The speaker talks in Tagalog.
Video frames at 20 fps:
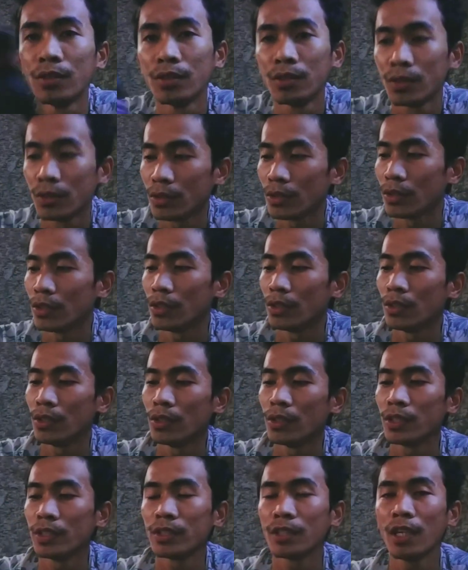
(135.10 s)
so
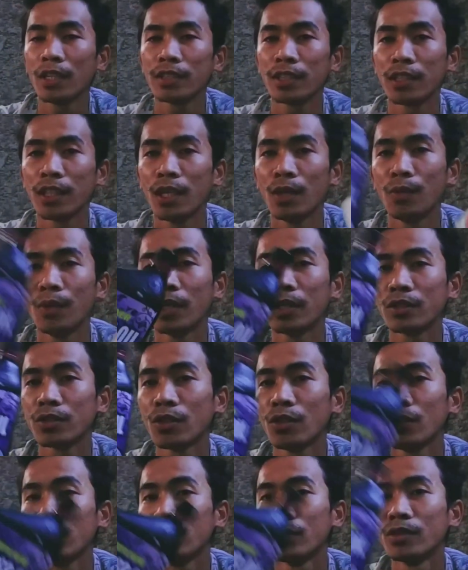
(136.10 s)
isa sa dalawang
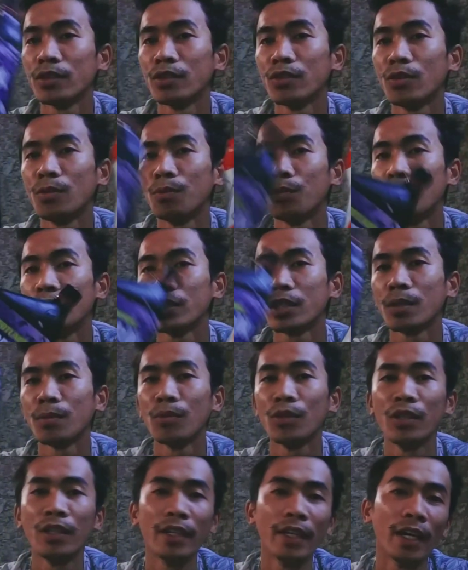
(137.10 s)
to yung
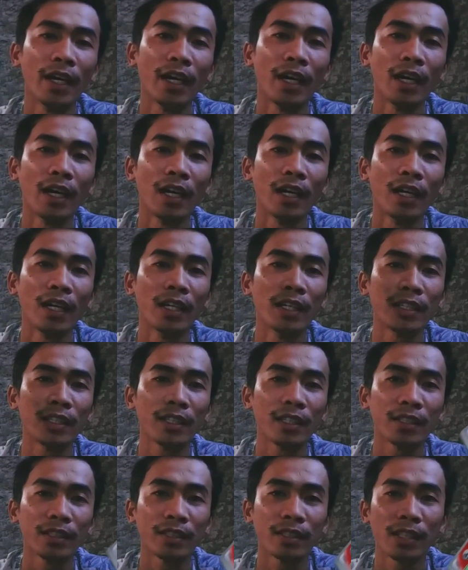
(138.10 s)
comfortable na
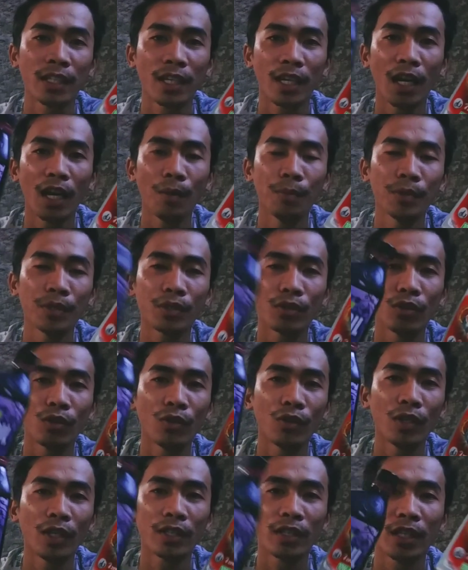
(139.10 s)
nagamit
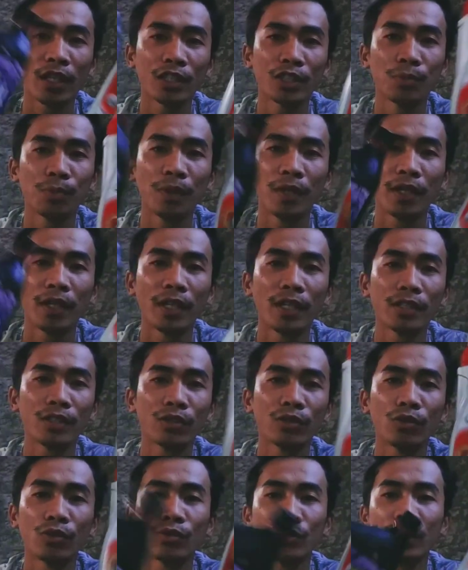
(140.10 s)
ko at
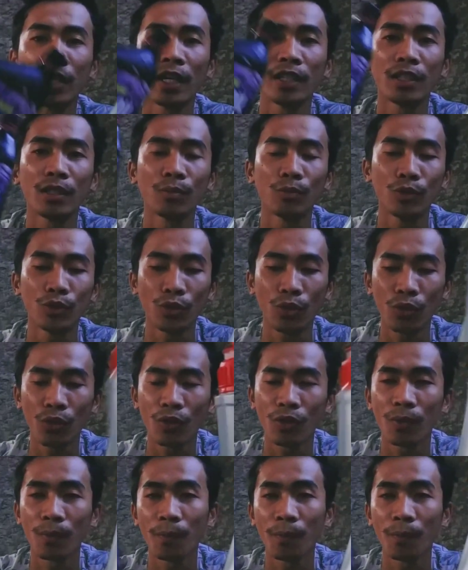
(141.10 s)
na-experience dun sa ating motor